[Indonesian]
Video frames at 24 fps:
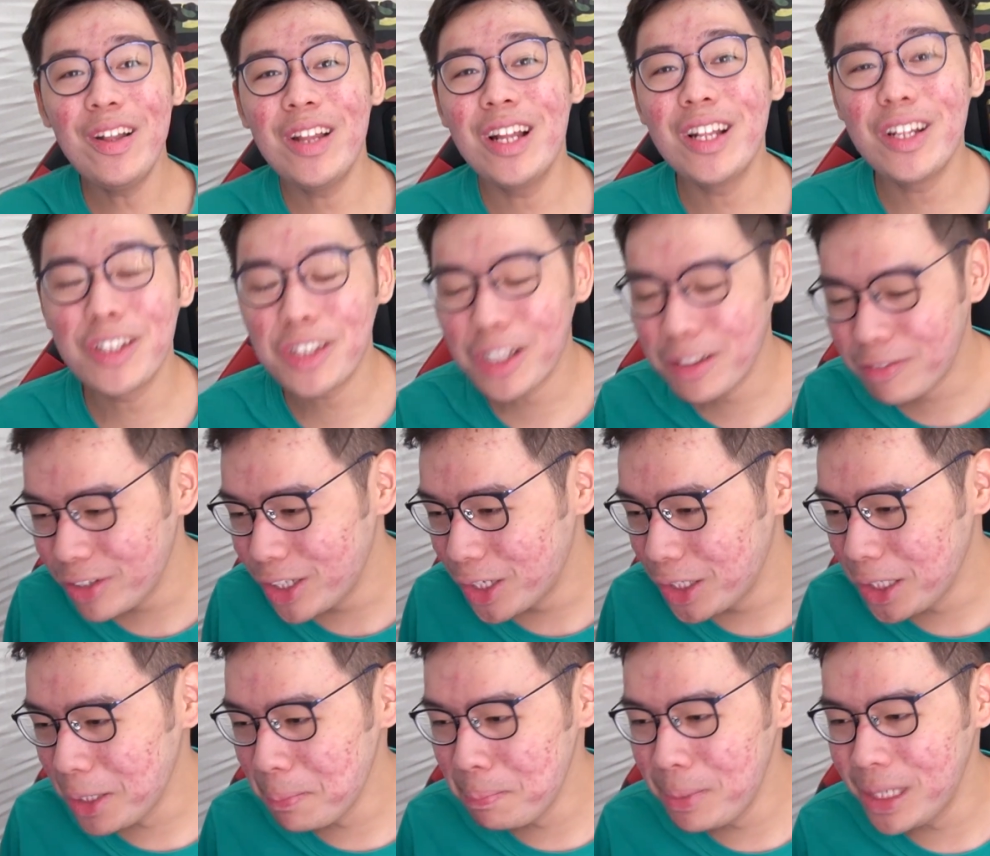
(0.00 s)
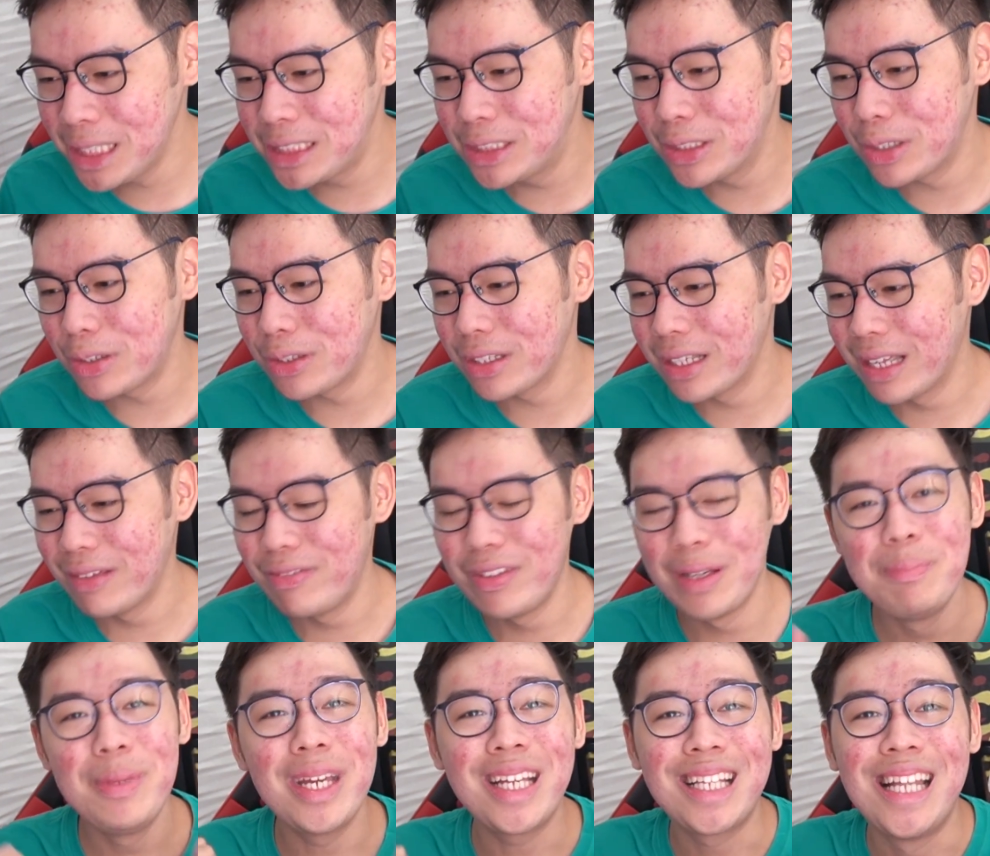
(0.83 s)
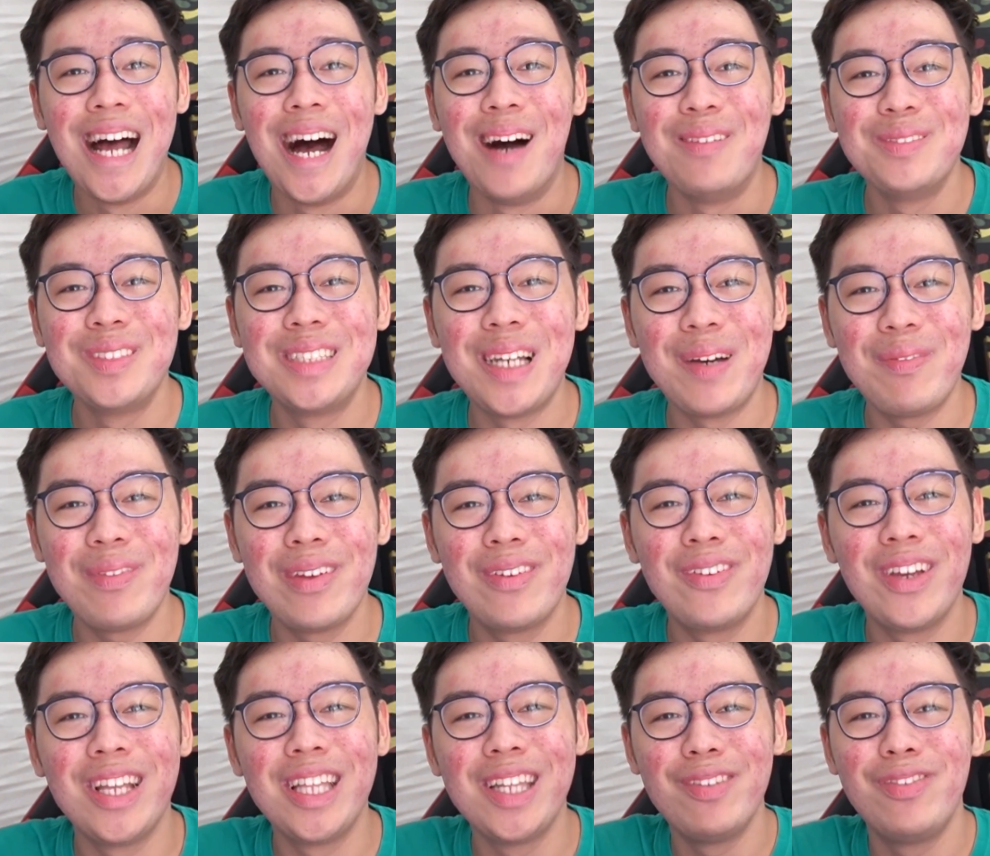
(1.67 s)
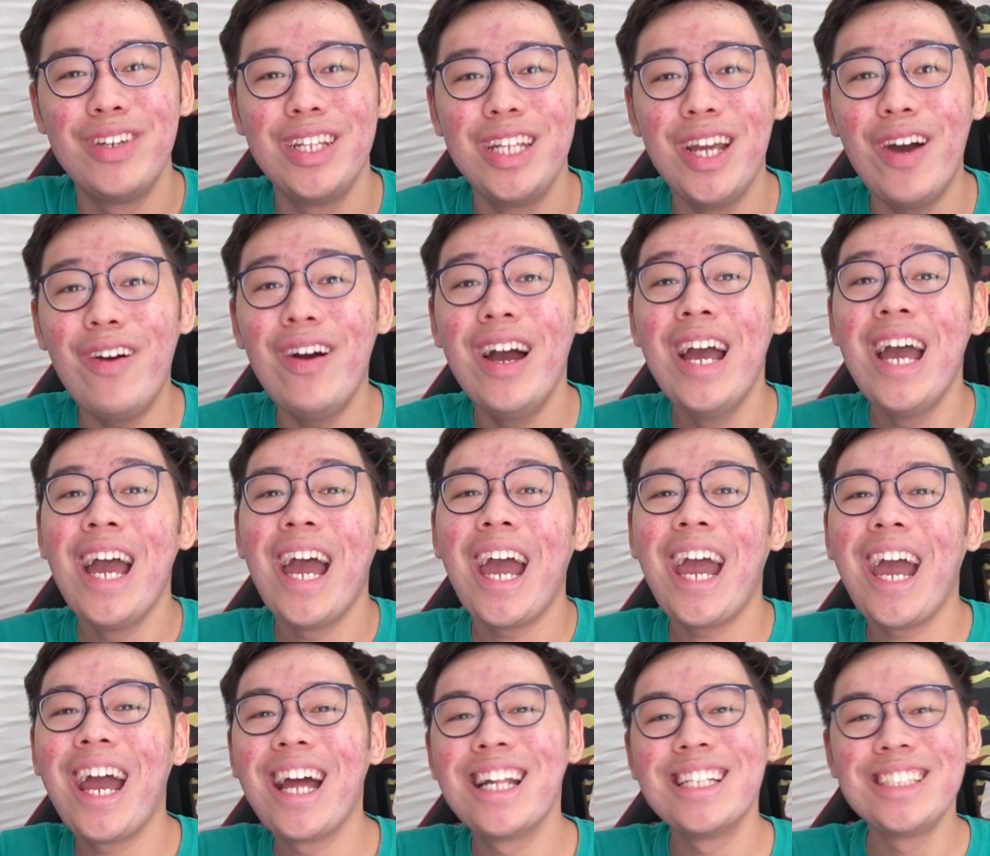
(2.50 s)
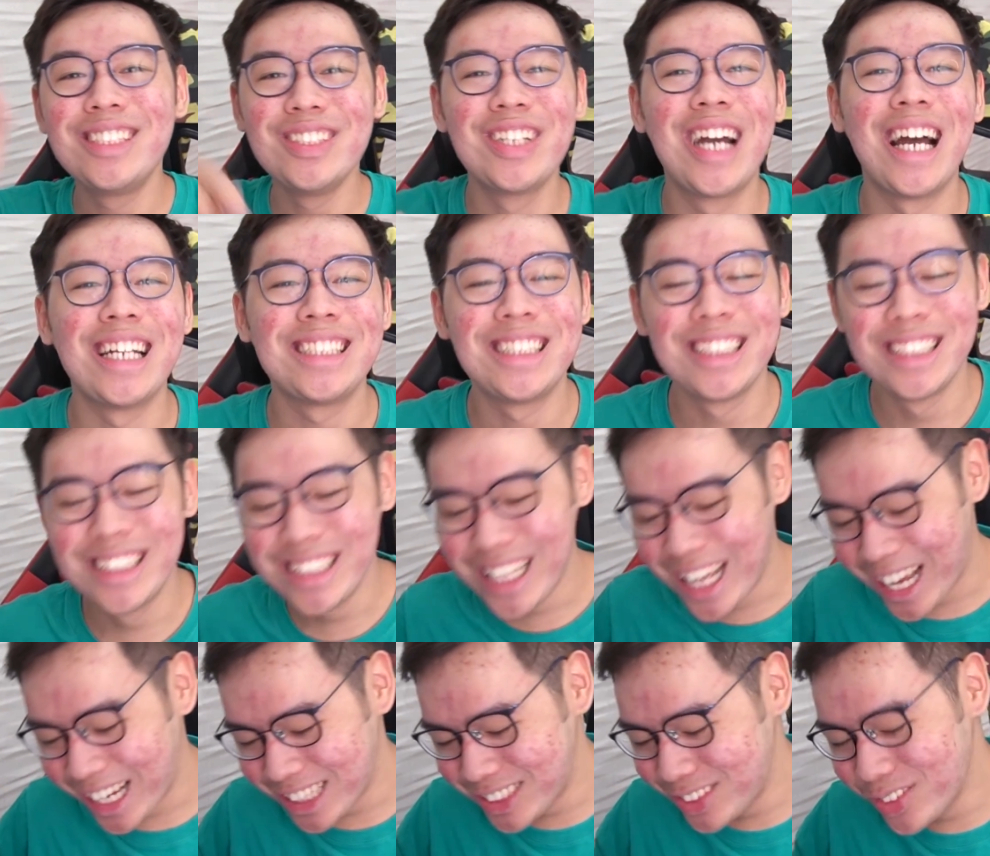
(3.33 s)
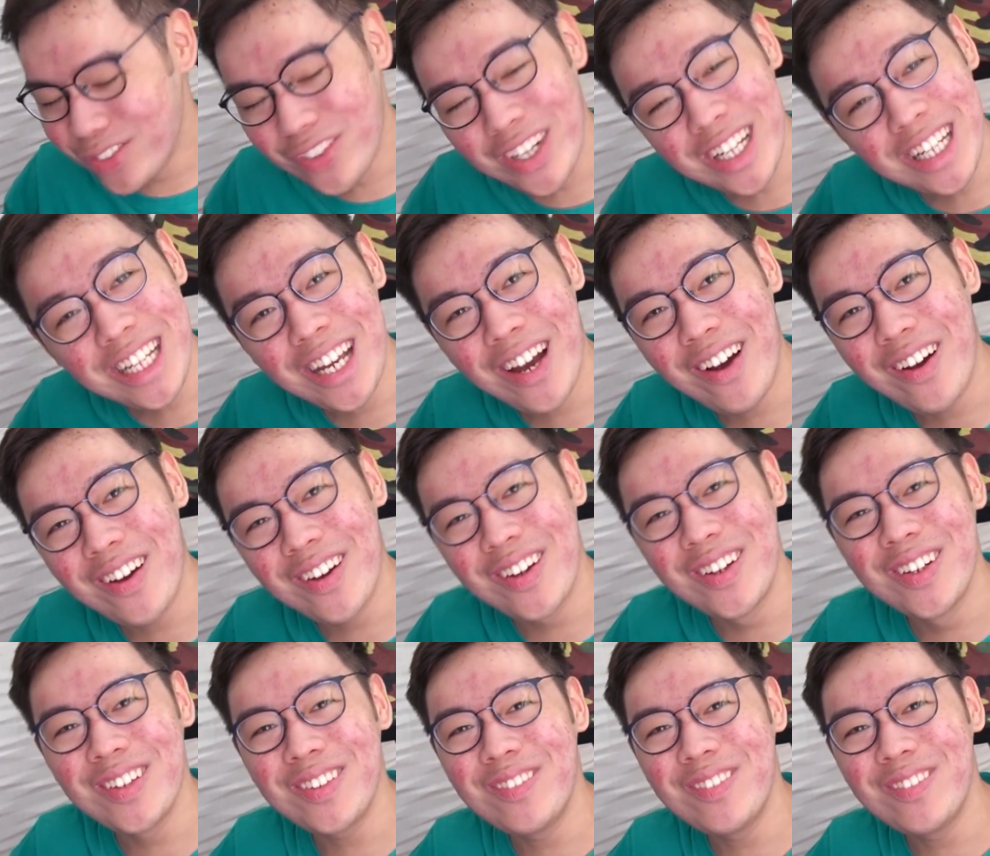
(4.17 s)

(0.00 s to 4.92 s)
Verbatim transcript: yang udah nonton video ini be sure to give a big thumbs up if you enjoy the video and see you guys in the next video